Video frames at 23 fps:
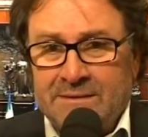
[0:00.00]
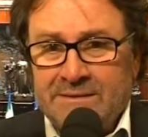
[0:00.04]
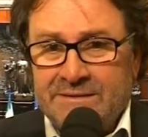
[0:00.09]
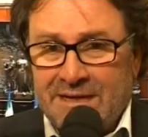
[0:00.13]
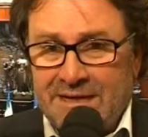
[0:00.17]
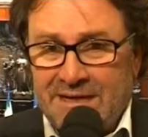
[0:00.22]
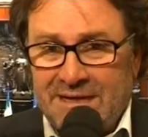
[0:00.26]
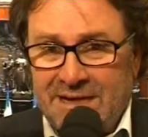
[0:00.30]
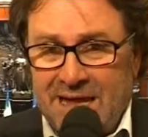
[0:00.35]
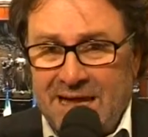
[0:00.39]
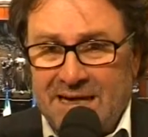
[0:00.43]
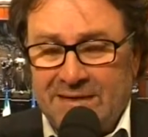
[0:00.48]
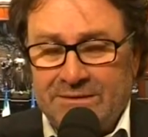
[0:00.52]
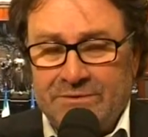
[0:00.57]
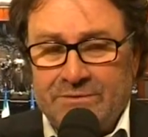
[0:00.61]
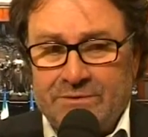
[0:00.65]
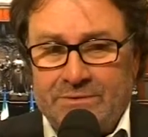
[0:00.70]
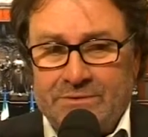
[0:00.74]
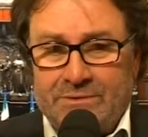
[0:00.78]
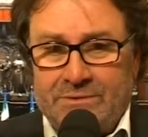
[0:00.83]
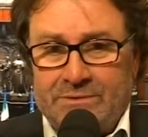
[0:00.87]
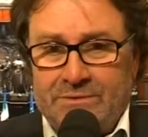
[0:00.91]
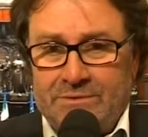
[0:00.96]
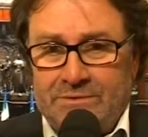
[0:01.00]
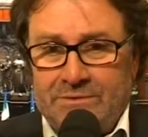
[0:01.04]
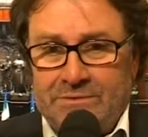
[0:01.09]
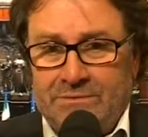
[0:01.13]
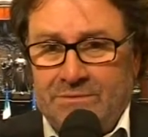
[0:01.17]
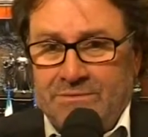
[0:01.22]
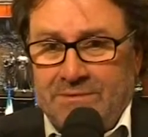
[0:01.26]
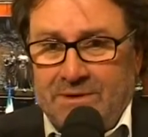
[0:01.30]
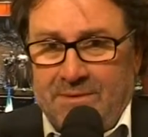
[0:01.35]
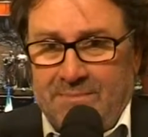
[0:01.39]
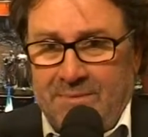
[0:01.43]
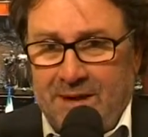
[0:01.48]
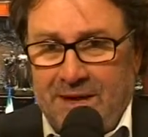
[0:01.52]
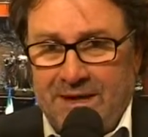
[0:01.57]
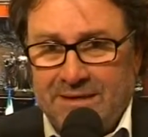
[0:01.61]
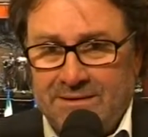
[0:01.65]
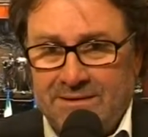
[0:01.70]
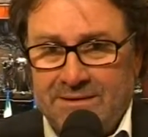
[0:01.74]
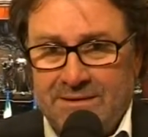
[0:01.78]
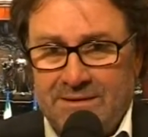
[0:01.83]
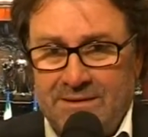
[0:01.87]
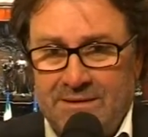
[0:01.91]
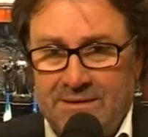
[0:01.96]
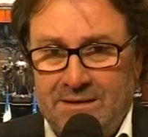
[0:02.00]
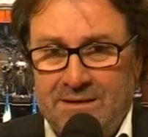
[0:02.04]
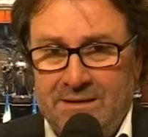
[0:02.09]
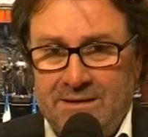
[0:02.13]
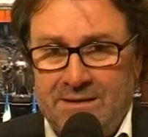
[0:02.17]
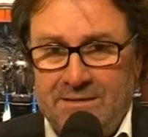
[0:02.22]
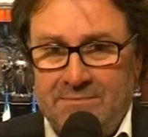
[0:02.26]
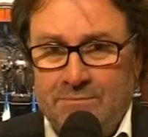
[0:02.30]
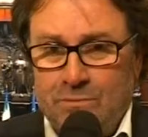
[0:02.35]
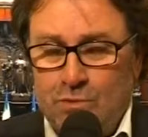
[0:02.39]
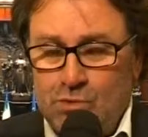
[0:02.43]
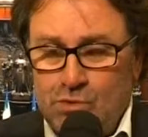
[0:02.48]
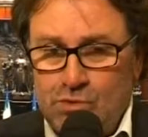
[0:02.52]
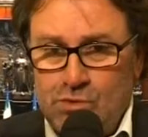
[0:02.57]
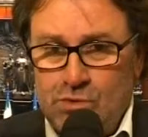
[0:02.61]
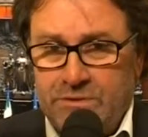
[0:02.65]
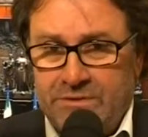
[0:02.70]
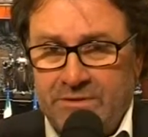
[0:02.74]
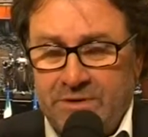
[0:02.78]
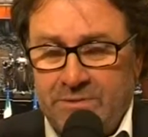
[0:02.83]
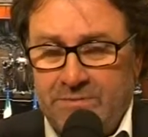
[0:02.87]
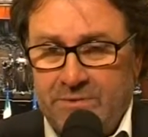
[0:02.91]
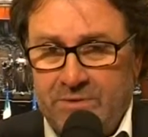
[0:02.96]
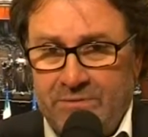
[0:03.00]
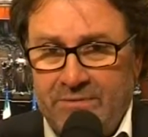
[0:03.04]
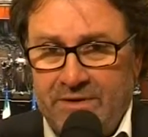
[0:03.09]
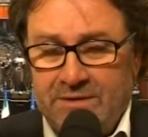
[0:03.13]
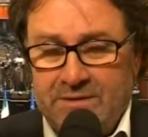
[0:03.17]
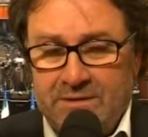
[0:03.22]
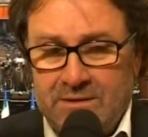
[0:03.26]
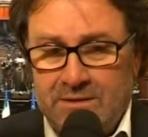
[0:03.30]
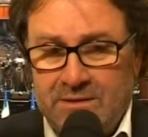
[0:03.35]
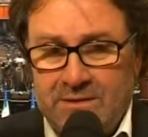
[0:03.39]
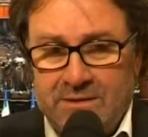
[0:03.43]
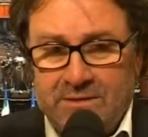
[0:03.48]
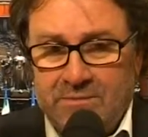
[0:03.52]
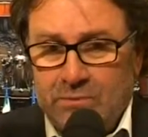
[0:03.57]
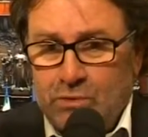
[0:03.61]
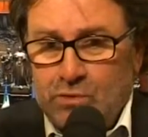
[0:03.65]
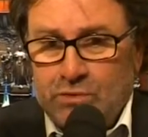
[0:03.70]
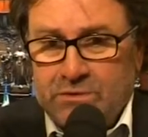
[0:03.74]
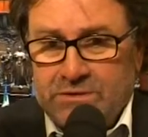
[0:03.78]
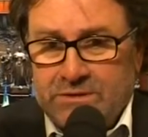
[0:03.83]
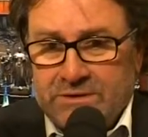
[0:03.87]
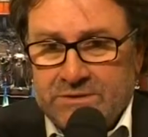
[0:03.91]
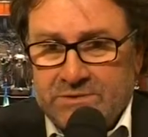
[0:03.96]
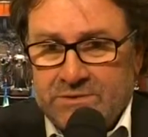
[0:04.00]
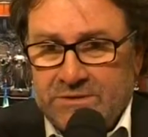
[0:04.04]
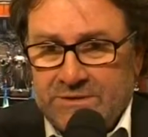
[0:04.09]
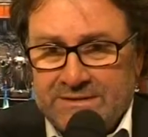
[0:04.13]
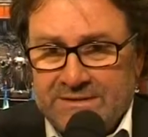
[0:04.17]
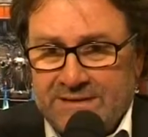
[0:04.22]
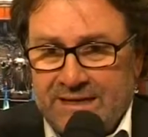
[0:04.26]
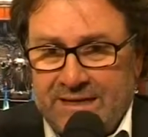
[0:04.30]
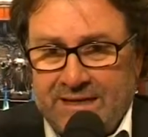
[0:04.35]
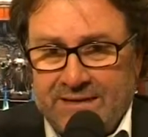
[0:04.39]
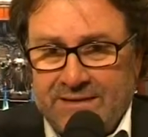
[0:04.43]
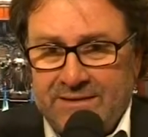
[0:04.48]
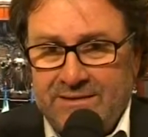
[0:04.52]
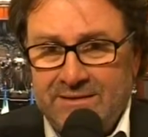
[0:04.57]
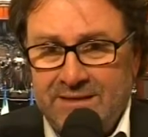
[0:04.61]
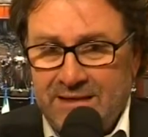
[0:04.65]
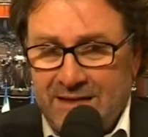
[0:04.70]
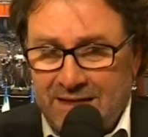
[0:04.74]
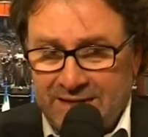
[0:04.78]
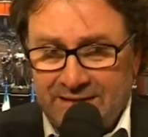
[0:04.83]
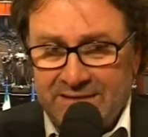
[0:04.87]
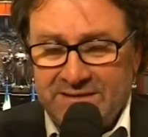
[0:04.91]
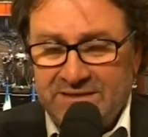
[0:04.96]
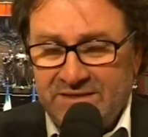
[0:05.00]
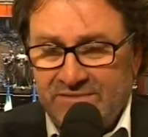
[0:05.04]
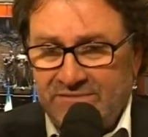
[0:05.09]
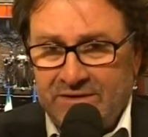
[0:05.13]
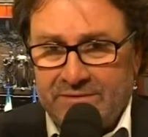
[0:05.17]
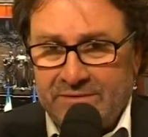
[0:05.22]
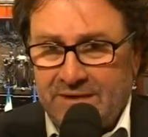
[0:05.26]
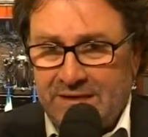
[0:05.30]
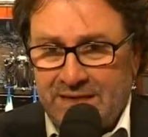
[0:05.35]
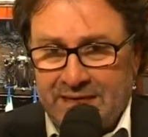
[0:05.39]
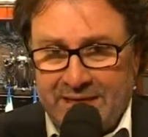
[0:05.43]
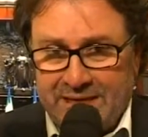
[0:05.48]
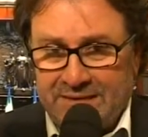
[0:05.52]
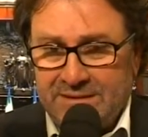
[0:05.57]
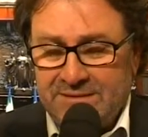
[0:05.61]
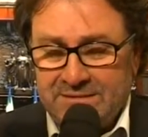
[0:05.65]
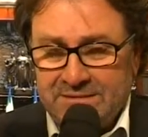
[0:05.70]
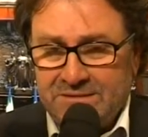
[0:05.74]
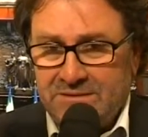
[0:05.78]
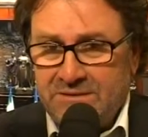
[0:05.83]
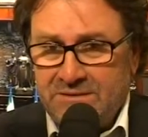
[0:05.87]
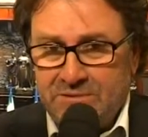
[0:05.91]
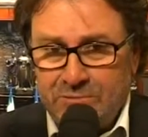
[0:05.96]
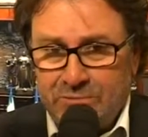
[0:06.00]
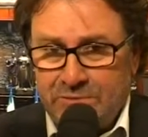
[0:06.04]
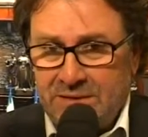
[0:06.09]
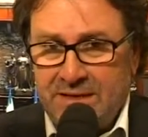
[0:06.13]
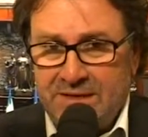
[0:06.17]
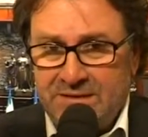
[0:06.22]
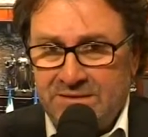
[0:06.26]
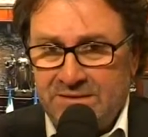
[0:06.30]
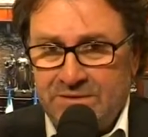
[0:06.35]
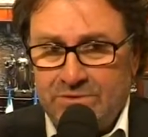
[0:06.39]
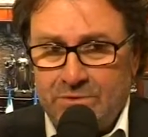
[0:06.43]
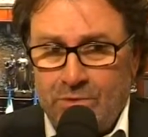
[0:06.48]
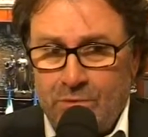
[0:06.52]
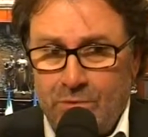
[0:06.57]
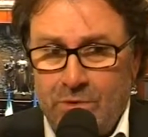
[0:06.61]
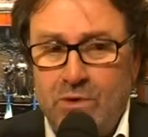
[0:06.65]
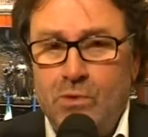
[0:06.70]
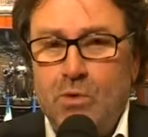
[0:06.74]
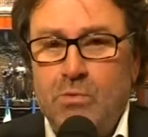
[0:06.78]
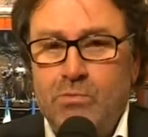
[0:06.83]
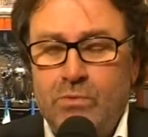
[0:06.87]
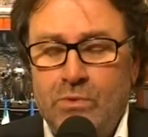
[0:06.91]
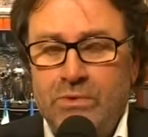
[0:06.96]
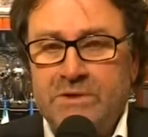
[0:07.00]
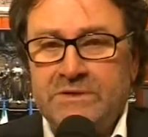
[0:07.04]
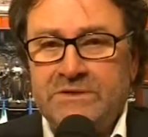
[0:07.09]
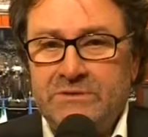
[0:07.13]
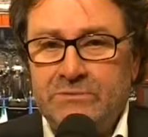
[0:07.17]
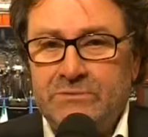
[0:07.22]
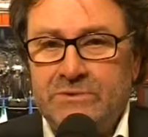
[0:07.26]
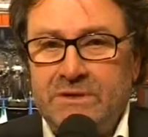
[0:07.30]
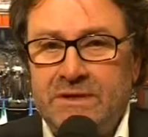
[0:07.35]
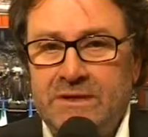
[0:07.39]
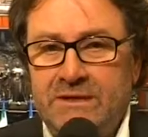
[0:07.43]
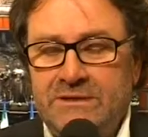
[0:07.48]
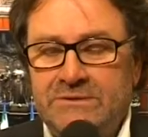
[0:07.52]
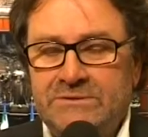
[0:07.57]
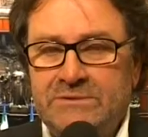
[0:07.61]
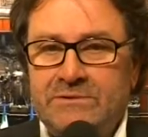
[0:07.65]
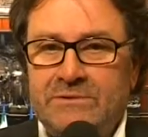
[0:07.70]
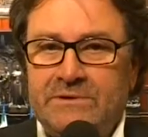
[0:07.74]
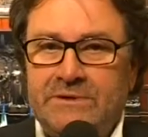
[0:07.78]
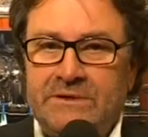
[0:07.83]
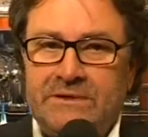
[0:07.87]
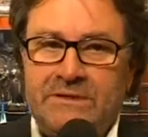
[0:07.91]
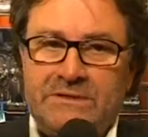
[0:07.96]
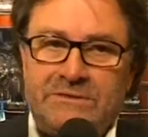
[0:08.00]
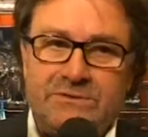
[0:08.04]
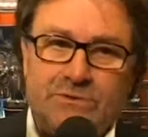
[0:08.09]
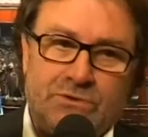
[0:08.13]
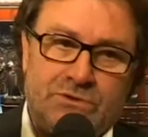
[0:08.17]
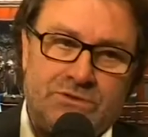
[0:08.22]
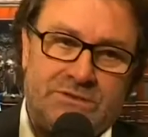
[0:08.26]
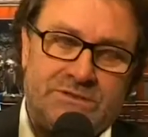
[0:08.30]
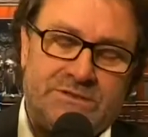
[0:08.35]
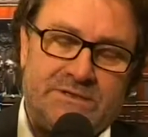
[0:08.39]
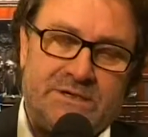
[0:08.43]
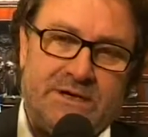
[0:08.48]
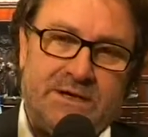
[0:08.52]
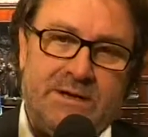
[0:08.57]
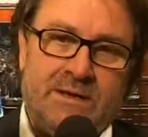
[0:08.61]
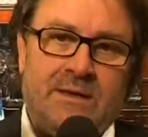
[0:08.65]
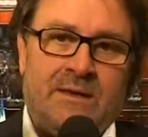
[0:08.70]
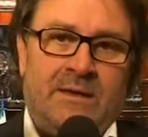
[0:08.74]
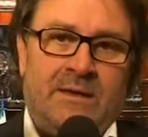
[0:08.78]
Tra l'altro una parte multe, dei proventi delle multe sulle strade dell'ANAS vanno all'ANAS e si utilizzano quello oppure si utilizzano le risorse